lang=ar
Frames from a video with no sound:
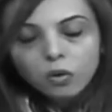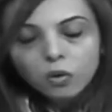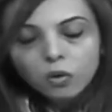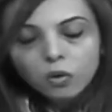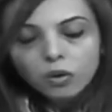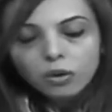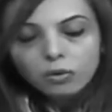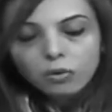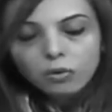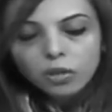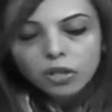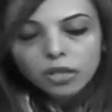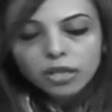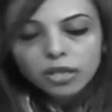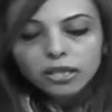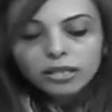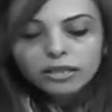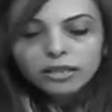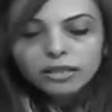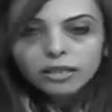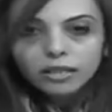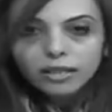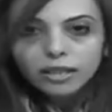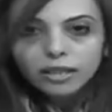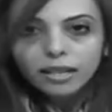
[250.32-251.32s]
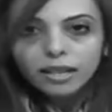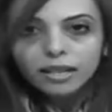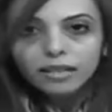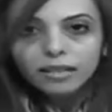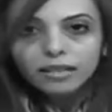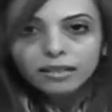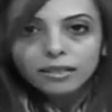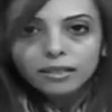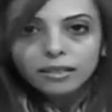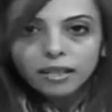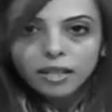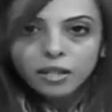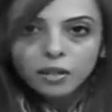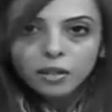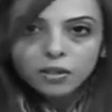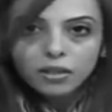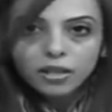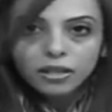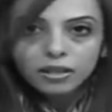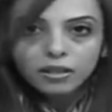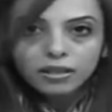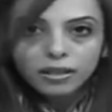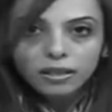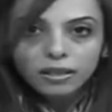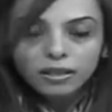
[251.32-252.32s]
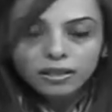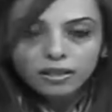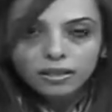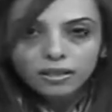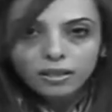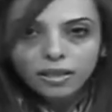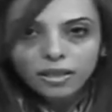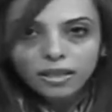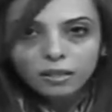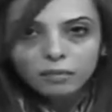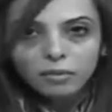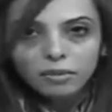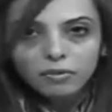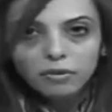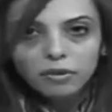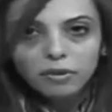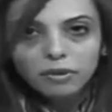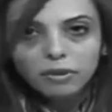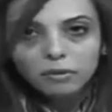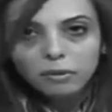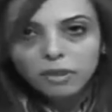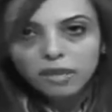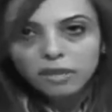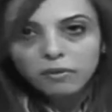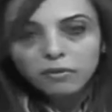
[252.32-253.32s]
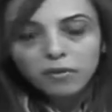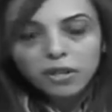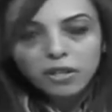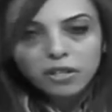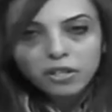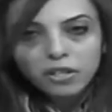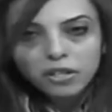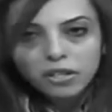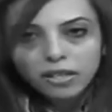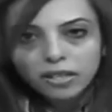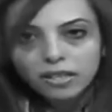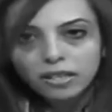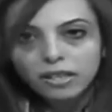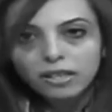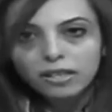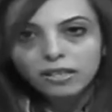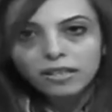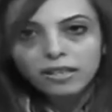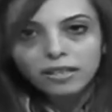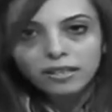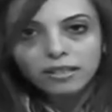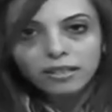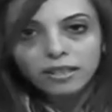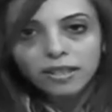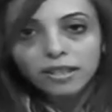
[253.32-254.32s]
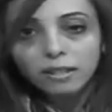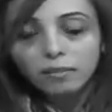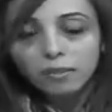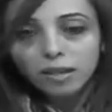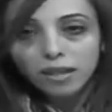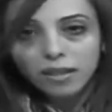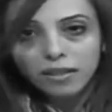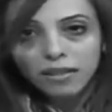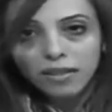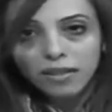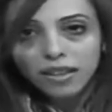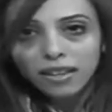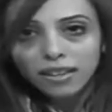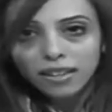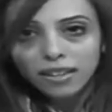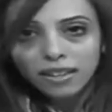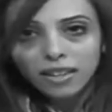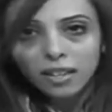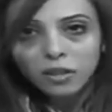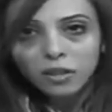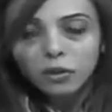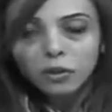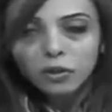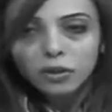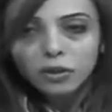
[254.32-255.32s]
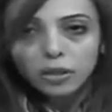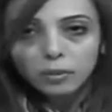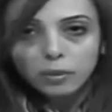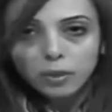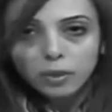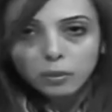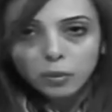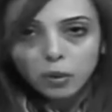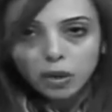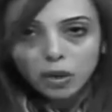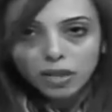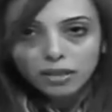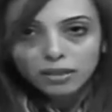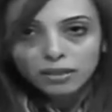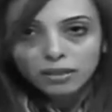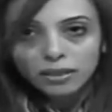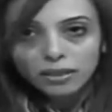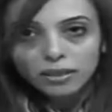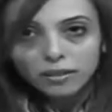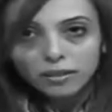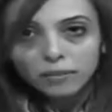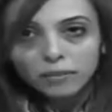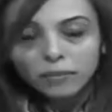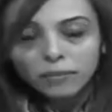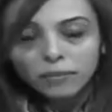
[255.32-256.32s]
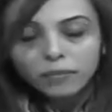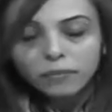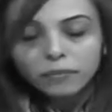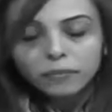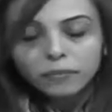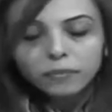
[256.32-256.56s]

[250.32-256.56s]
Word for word: والمشكلة أن الجات لا يصدر يعني ما, في ما ينفعش أن احنا نصدرها لبلد ثاني لأنه يعتبر مخدر حاليا